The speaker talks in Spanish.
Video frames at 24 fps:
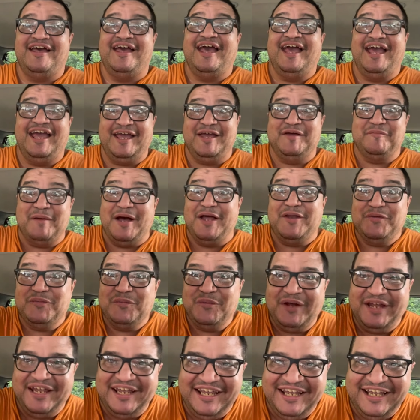
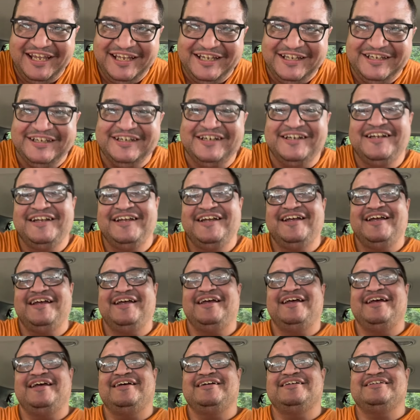Emanuel,
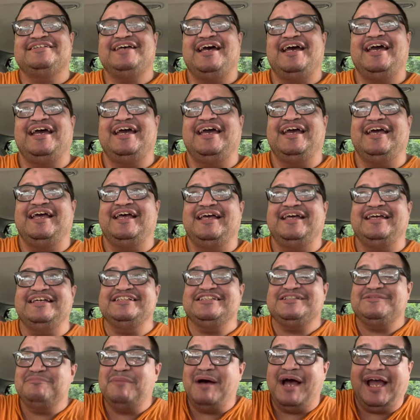o sea, eh,
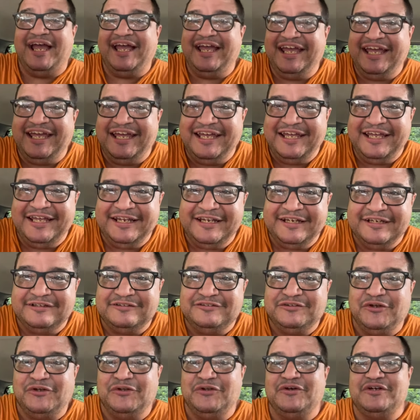Ismael,
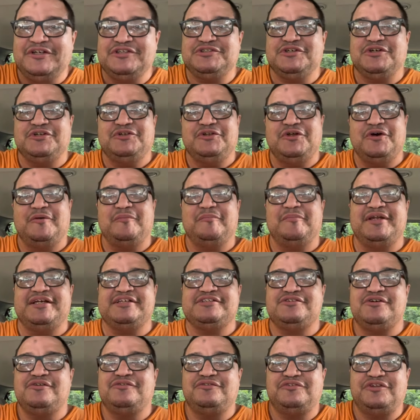todos esos nombres
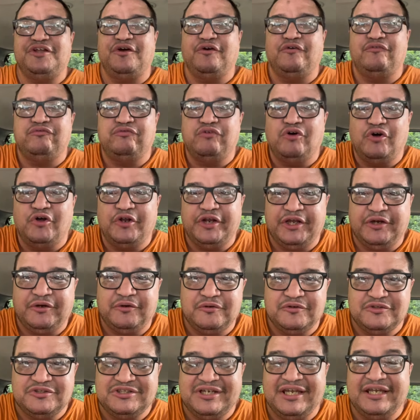son
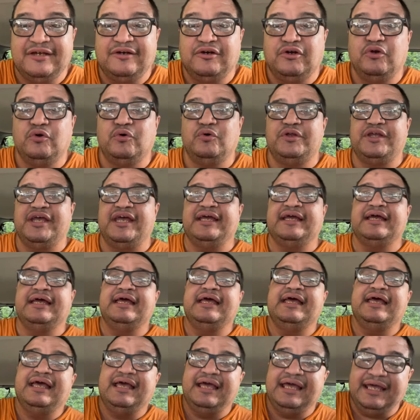teofóricos que incluyen
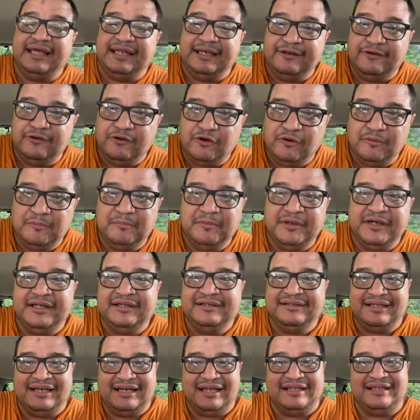el nombre
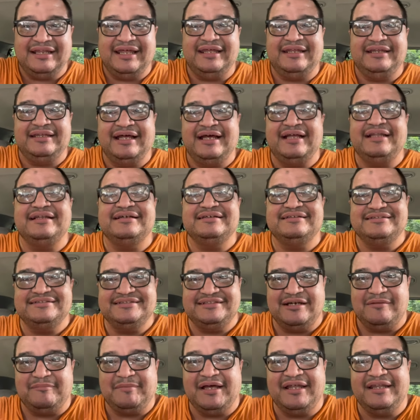de la deidad
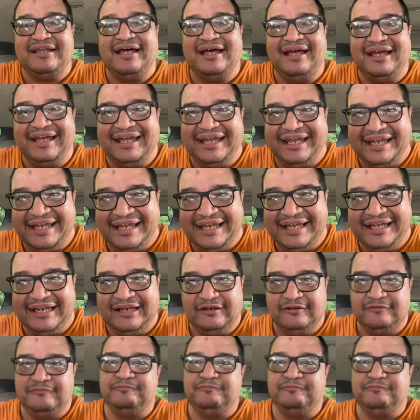llamada Él.